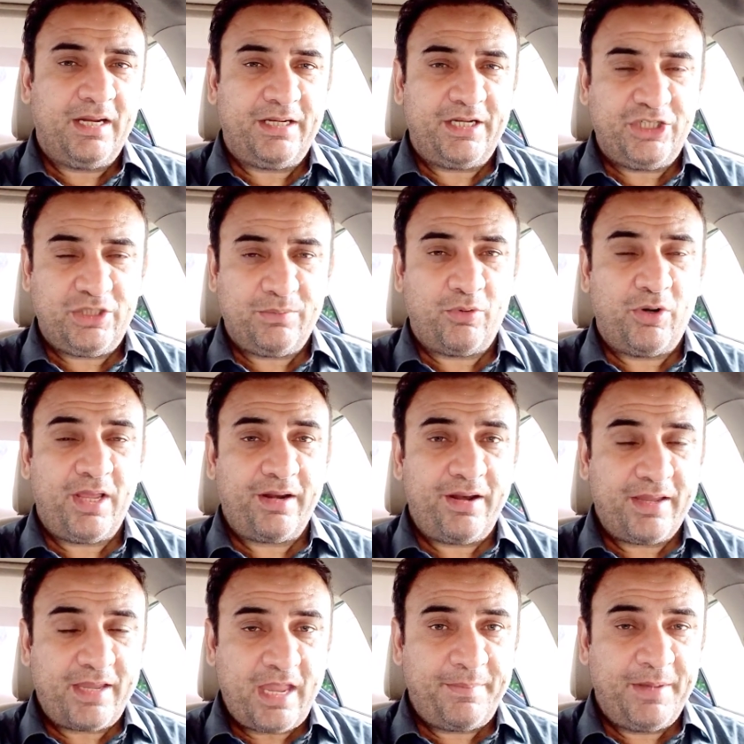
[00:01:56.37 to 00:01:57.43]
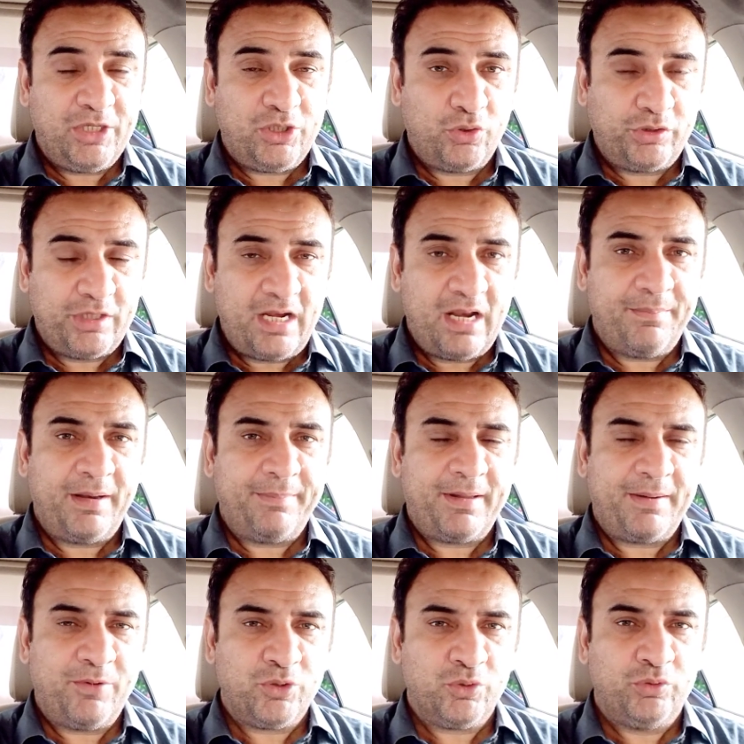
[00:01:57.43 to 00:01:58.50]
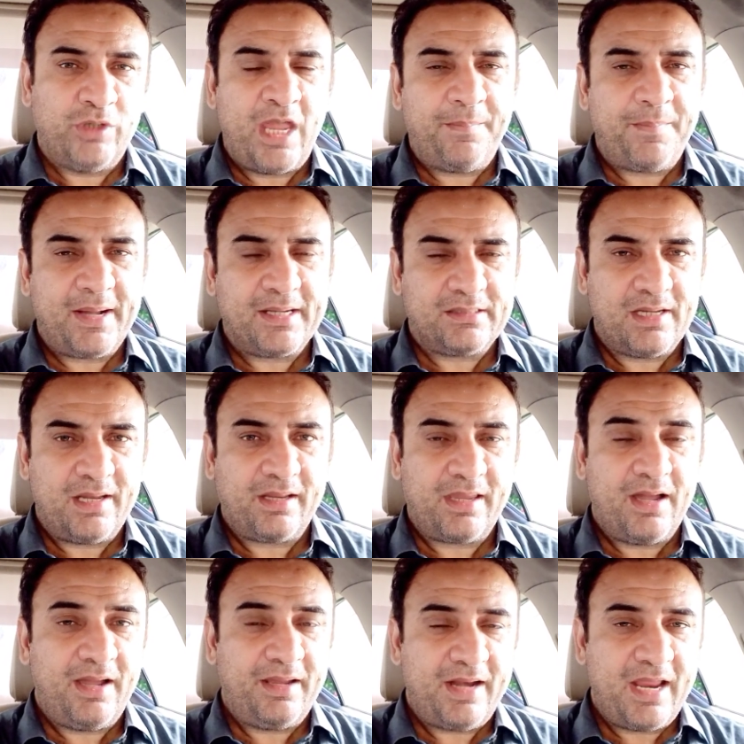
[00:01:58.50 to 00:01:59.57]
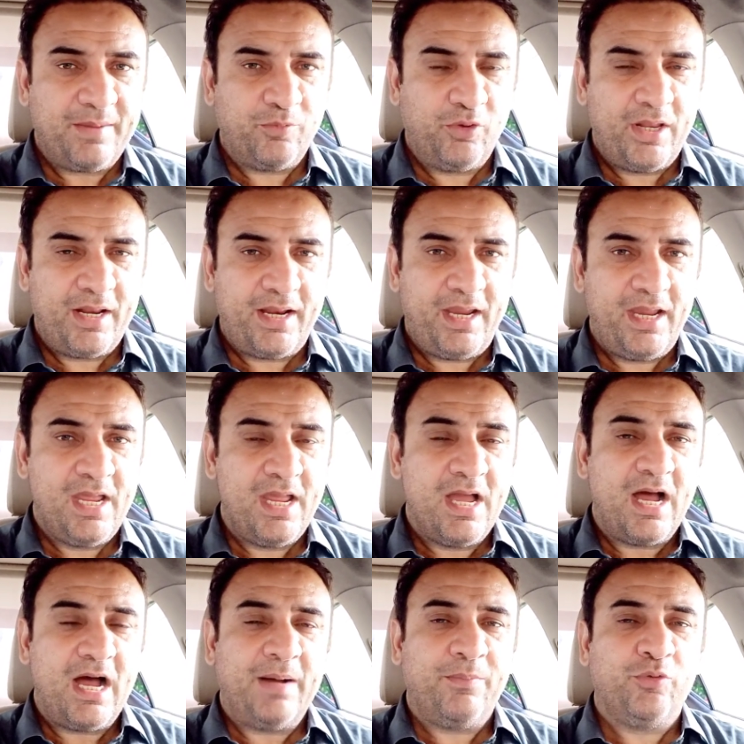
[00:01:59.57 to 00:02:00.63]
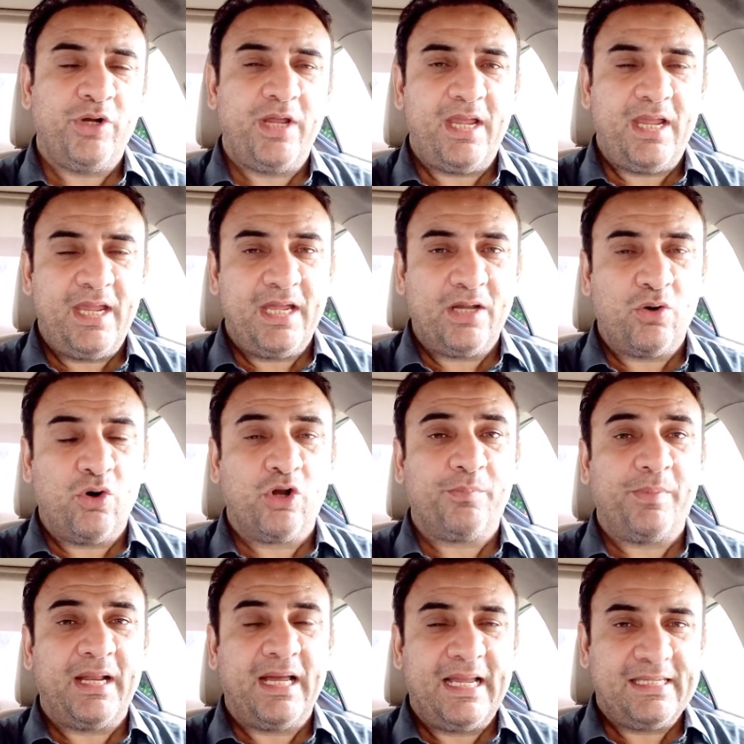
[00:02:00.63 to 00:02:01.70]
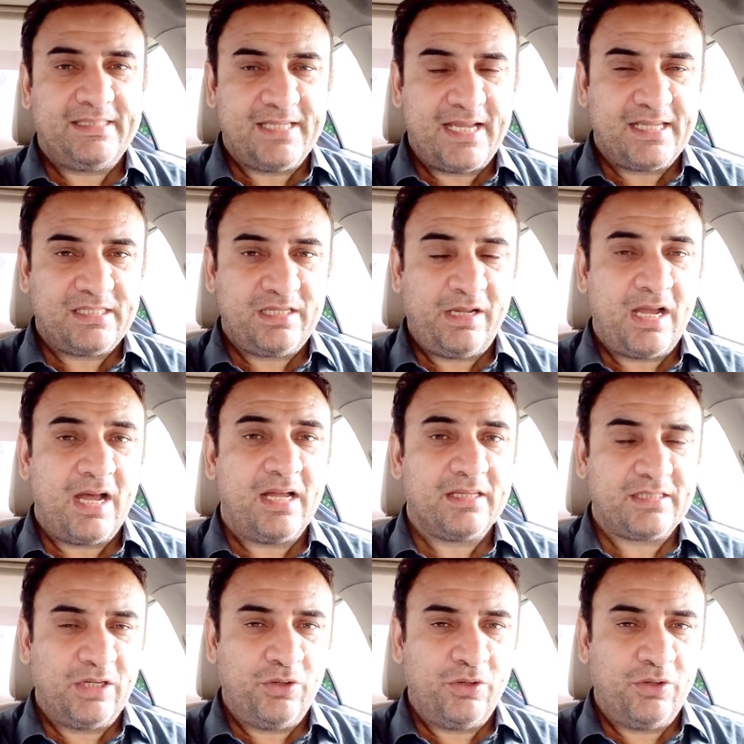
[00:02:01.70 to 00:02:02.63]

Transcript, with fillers: टेस्ट बॉलिंग रैंकिंग में चौथे नंबर पर मौजूद हैं पाकिस्तान के हाई रैंक बॉलर हैं अब उन्हें एक और बड़ा एजाज़ हासिल